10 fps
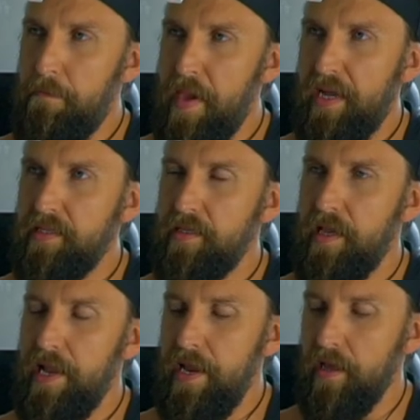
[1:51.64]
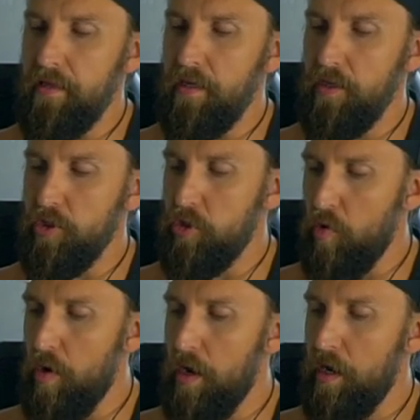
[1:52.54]
5 лет
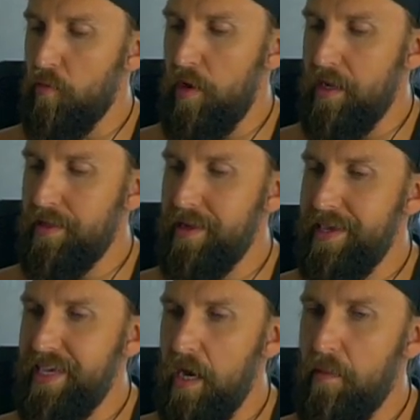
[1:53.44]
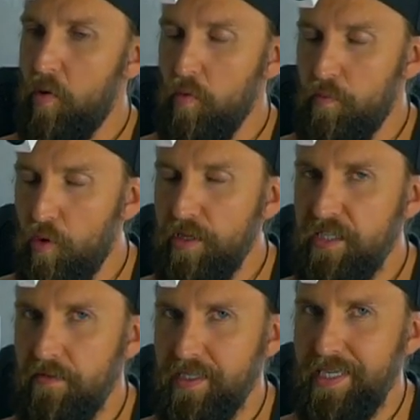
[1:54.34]
сдох аккумулятор, и я могу
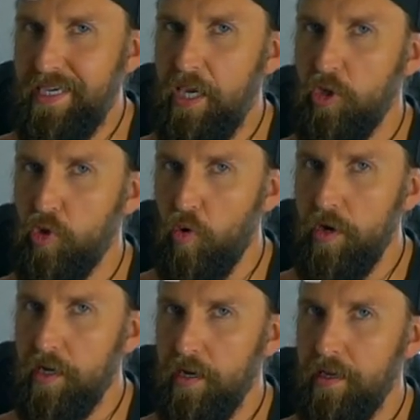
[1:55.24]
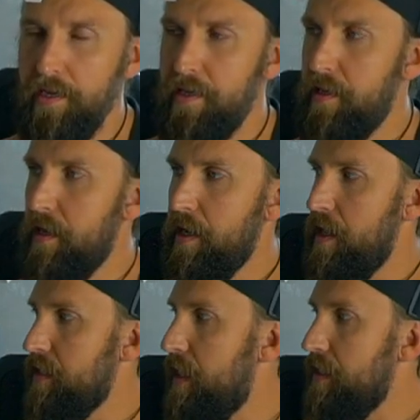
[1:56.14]
пользоваться ей только
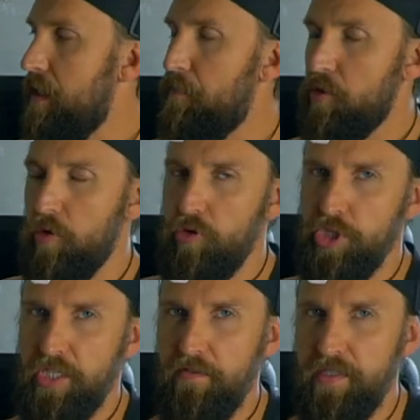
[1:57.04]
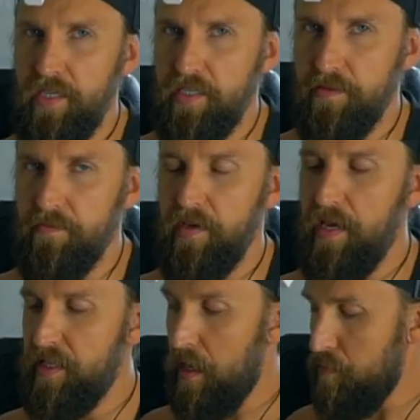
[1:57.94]
когда она подключена в сеть.
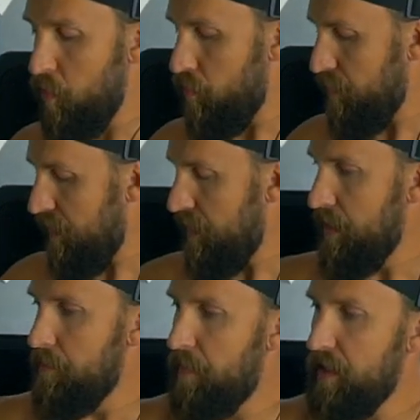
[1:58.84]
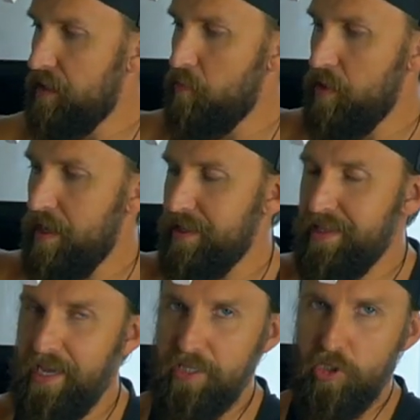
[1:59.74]
Это обломно. Поэтому я
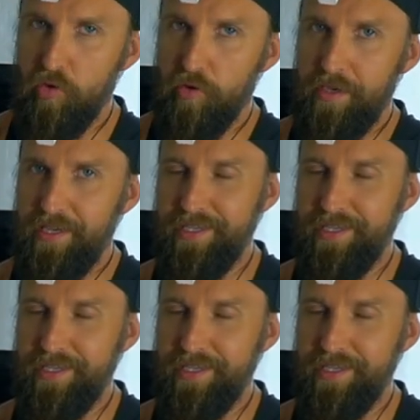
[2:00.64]
на зоне